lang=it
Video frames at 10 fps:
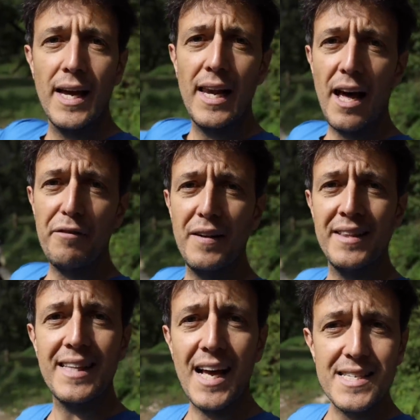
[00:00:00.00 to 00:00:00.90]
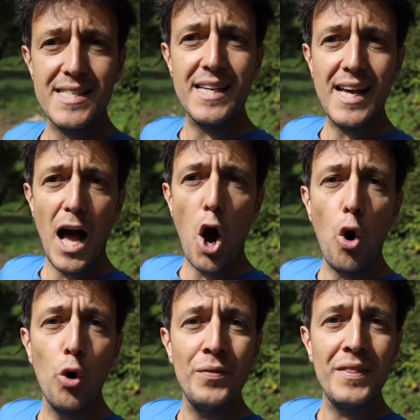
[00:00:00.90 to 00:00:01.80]
la fantastica
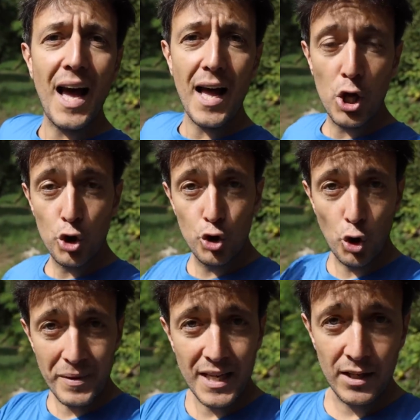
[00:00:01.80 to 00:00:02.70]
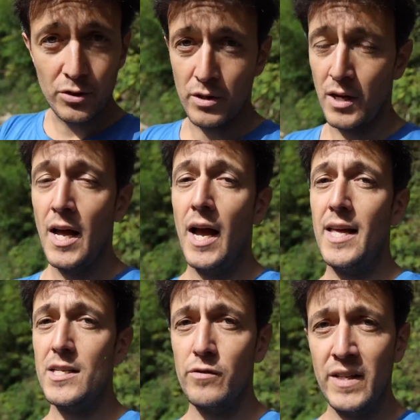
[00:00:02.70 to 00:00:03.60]
Honda Dominator.
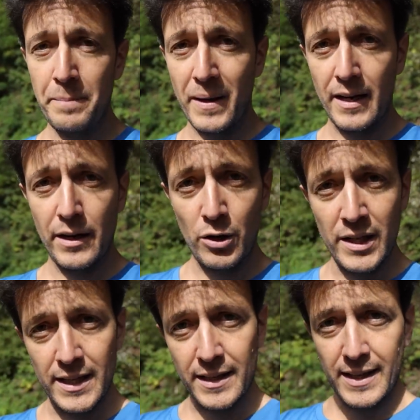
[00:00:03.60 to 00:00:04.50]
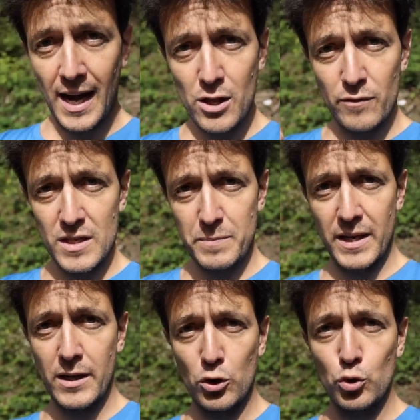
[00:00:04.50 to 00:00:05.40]
Adesso ve ne parlerò nel dettaglio, vi
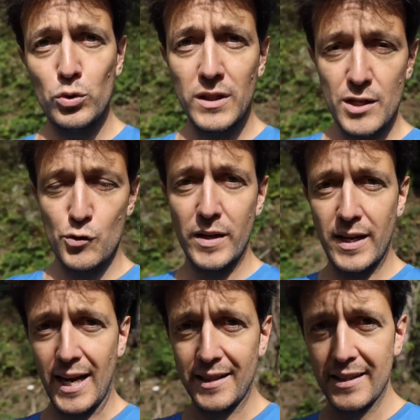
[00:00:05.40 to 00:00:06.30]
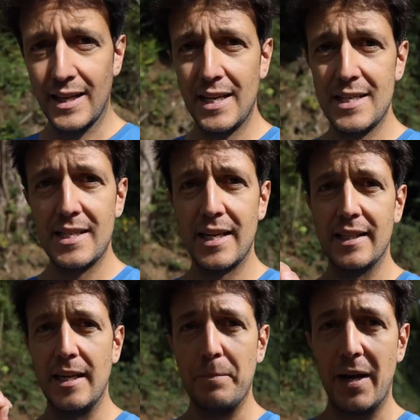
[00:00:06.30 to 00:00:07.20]
spiegherò tutte le sue caratteristiche
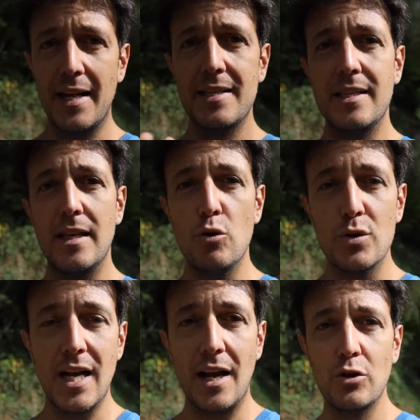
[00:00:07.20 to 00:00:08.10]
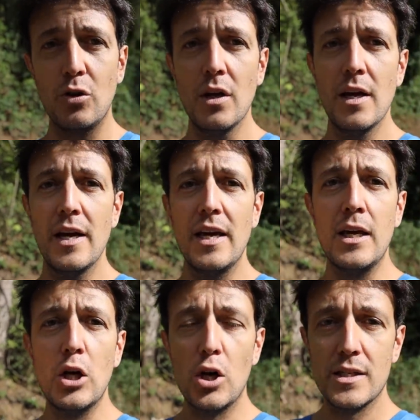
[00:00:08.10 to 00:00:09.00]
dei prezzi dell'usato,
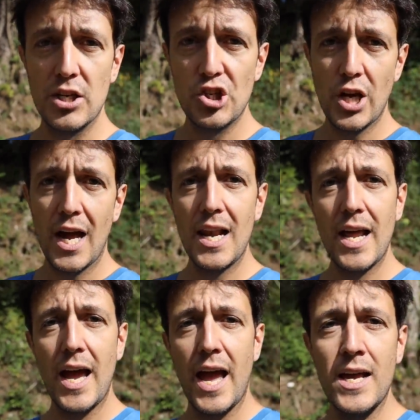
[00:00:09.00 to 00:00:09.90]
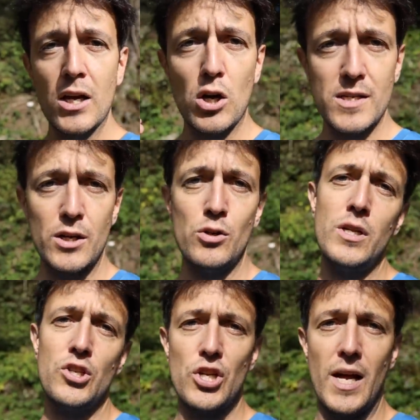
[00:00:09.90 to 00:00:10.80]
in cosa eccelle e in cosa non
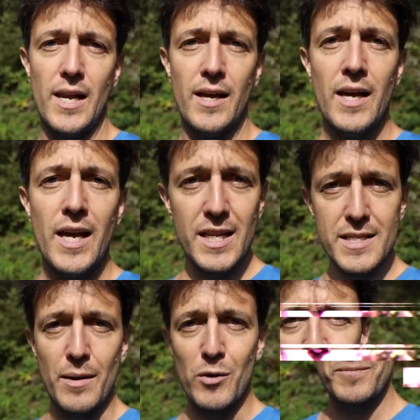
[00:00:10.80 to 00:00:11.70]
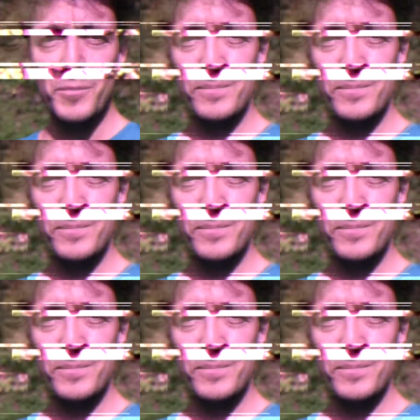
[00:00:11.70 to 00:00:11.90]
eccelle. Iniziamo!